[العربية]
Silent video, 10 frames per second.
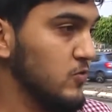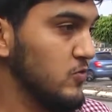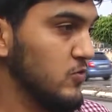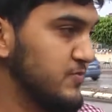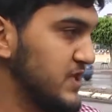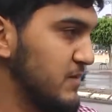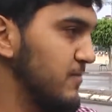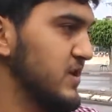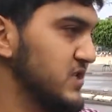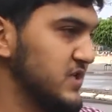وبسبب
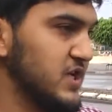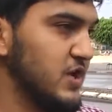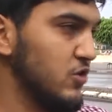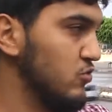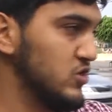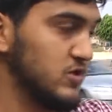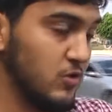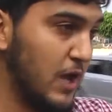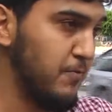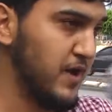الجزيره
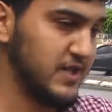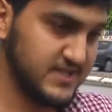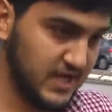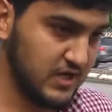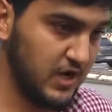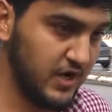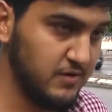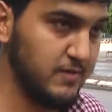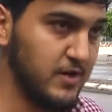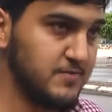والعبارات سكرهن
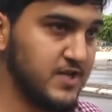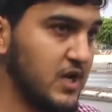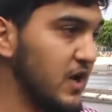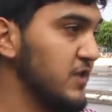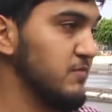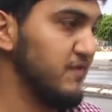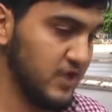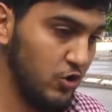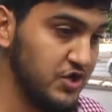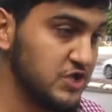طبعا مسكرات ما
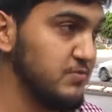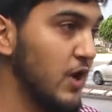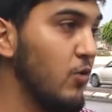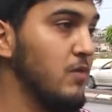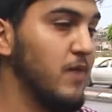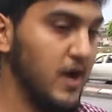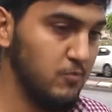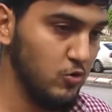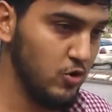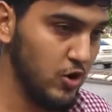فتحوهنش من اول ما
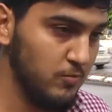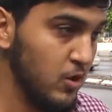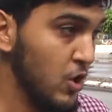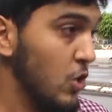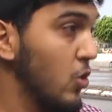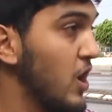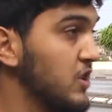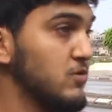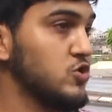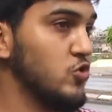عملوهم وهذا
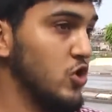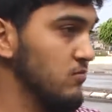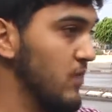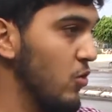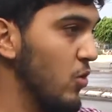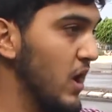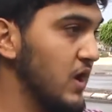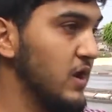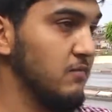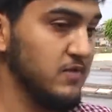المشروع ممول
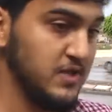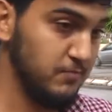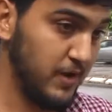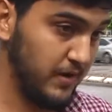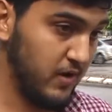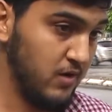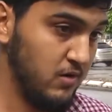من برا